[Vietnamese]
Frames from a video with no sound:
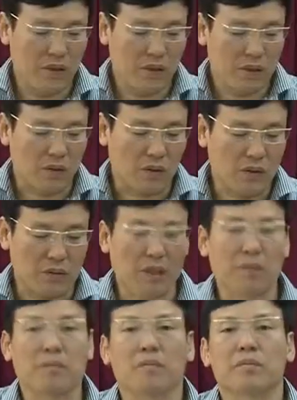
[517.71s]
tỉnh Lê Duy
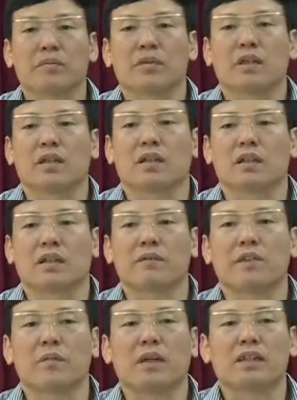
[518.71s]
Thành nhấn mạnh việc
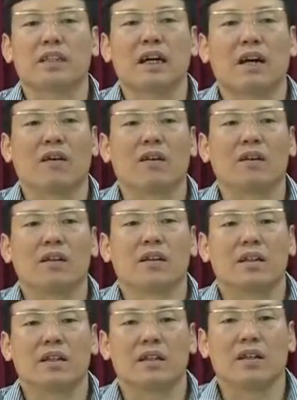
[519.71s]
tăng cường tuyên truyền giáo
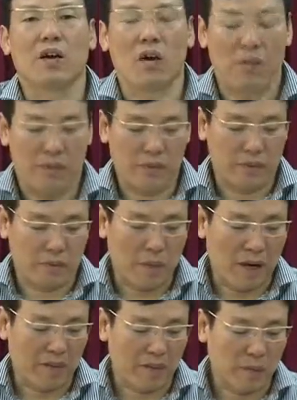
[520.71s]
dục pháp luật trên hệ thống